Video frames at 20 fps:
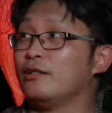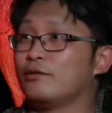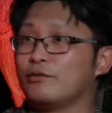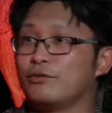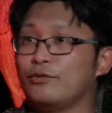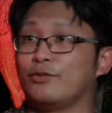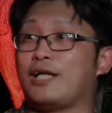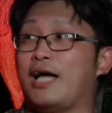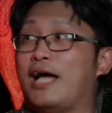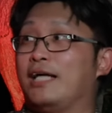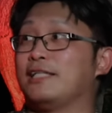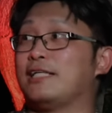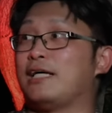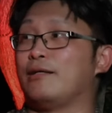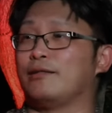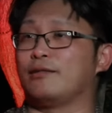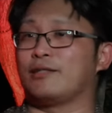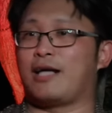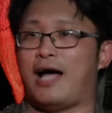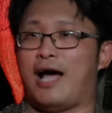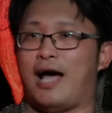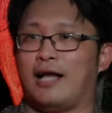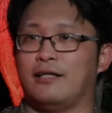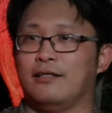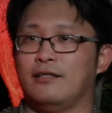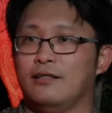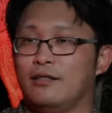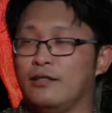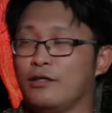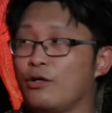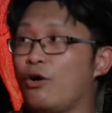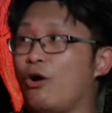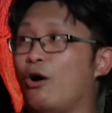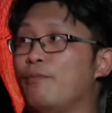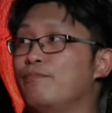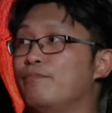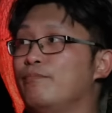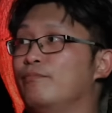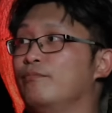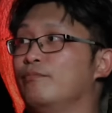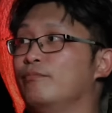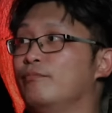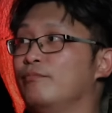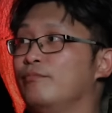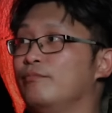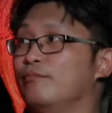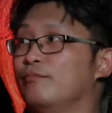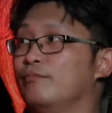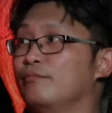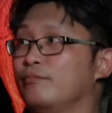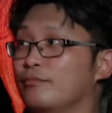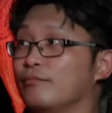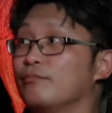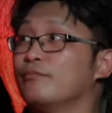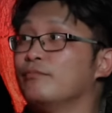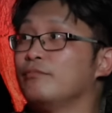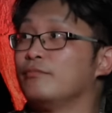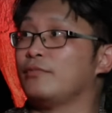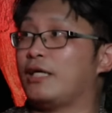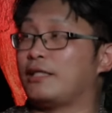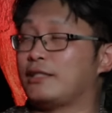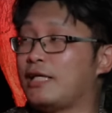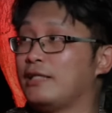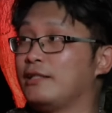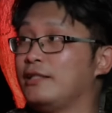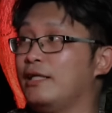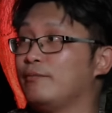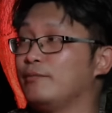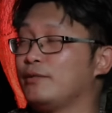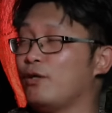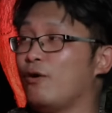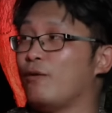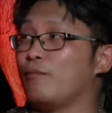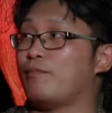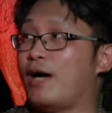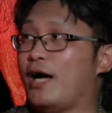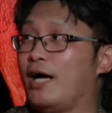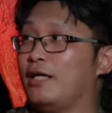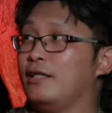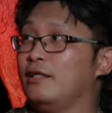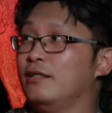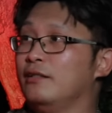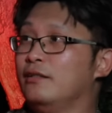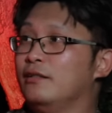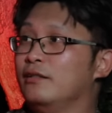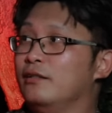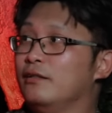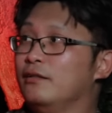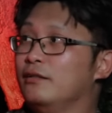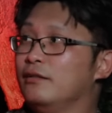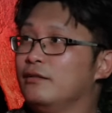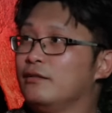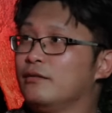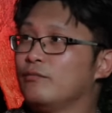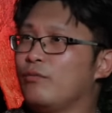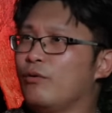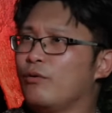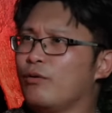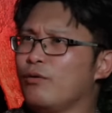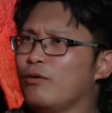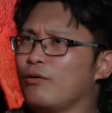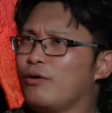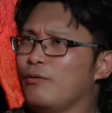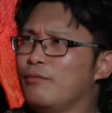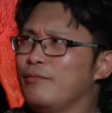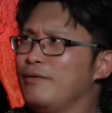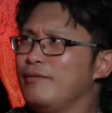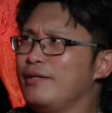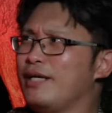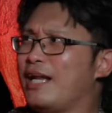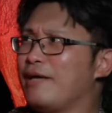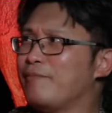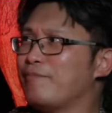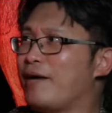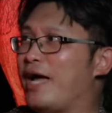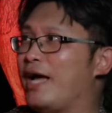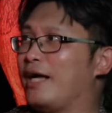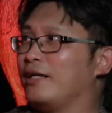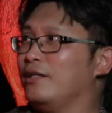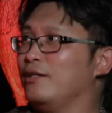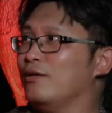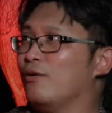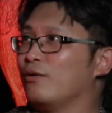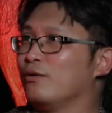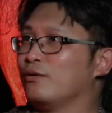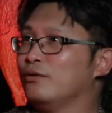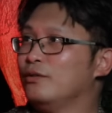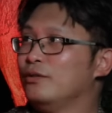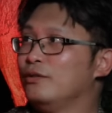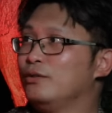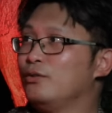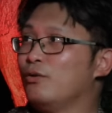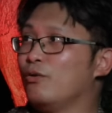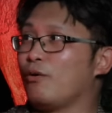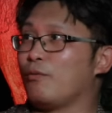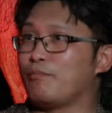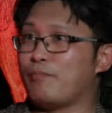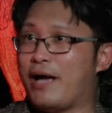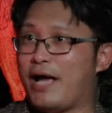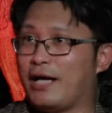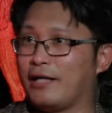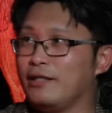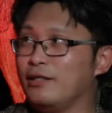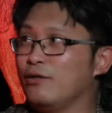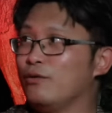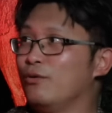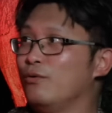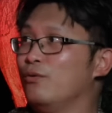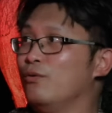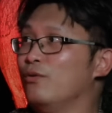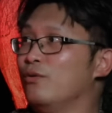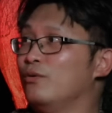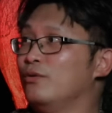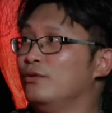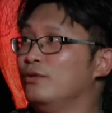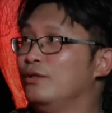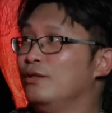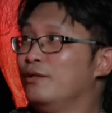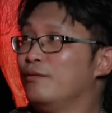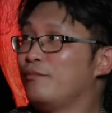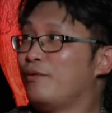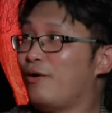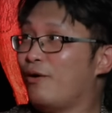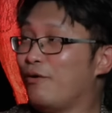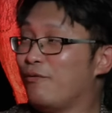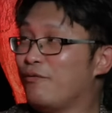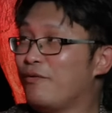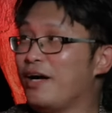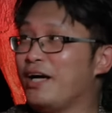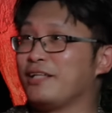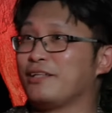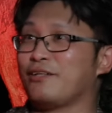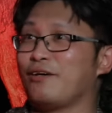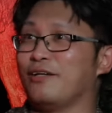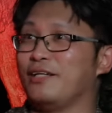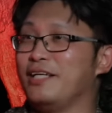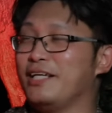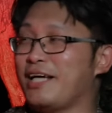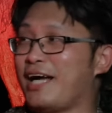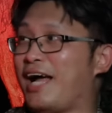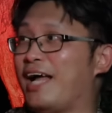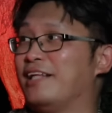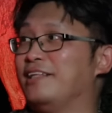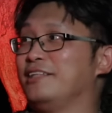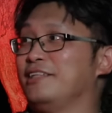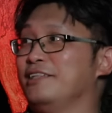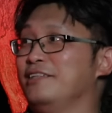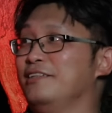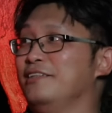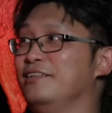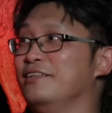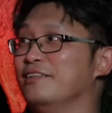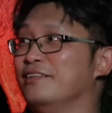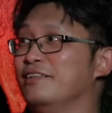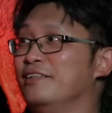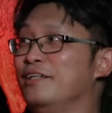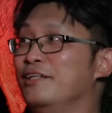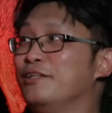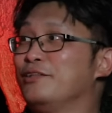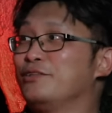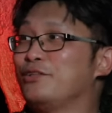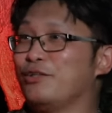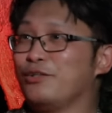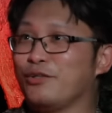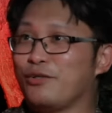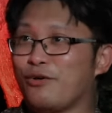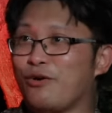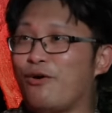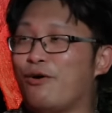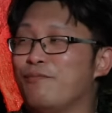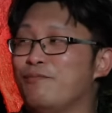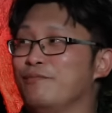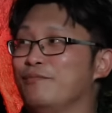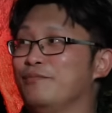สุดท้ายอาจารย์ขานครบ อาจารย์เตรียมจะออกไป ผมก็ก็ไม่มีอะไรแปลกนี่โยกโยกแปลกนี่ครู เพราะว่าตอนที่ขานชื่อจนครบ